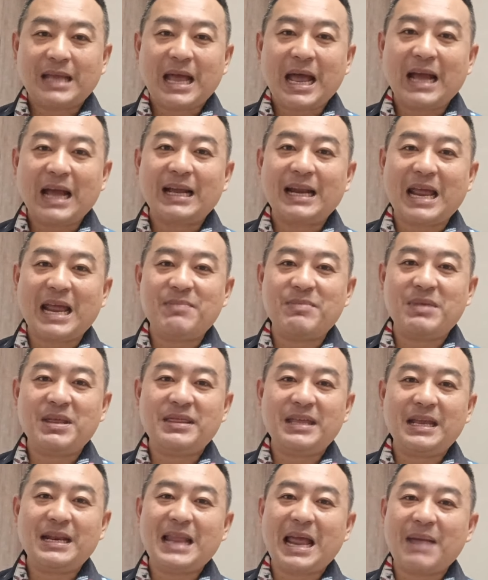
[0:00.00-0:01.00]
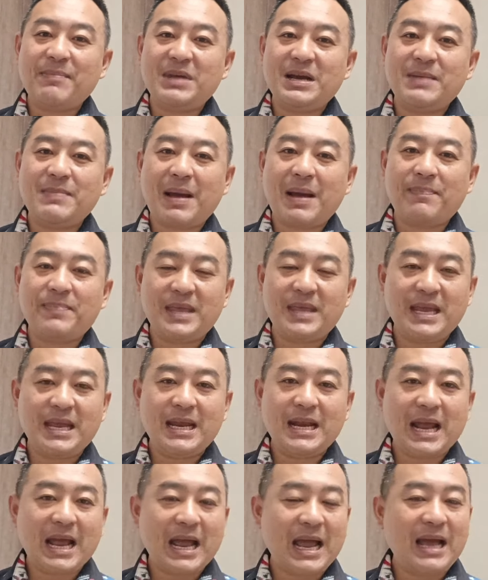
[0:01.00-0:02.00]
ถ้าใครมีเส้นลายมือแบบนี้
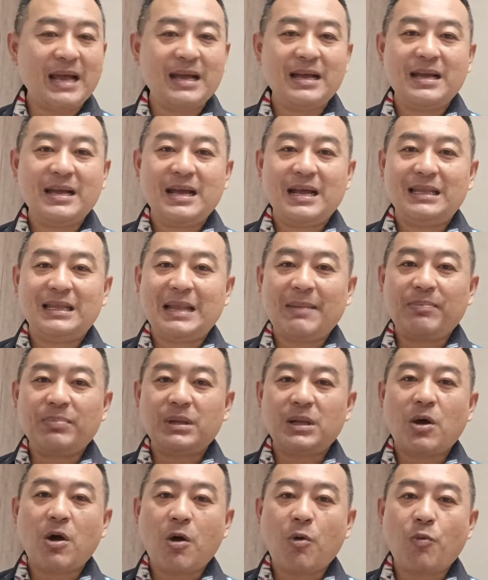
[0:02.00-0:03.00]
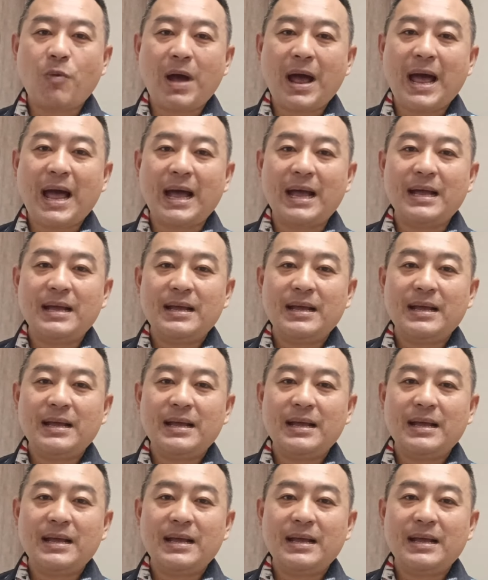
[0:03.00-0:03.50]
นะฮะรับรองว่า